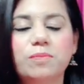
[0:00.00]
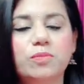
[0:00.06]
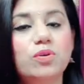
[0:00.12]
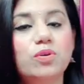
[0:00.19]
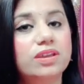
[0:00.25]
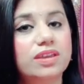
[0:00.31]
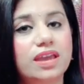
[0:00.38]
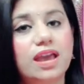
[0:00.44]
आपको
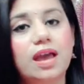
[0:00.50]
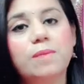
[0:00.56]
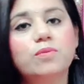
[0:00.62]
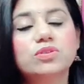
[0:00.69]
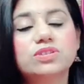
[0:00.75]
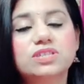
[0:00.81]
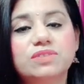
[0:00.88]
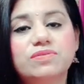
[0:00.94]
क्या
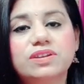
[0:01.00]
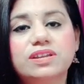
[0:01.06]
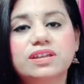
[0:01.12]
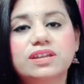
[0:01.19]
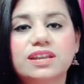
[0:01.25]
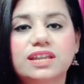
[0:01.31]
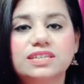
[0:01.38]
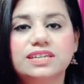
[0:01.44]
आपको सेवन
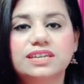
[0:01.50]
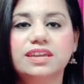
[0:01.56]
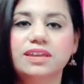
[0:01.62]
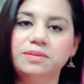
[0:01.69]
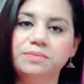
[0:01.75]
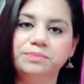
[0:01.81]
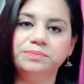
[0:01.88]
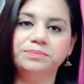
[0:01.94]
करना
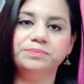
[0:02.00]
चाहिए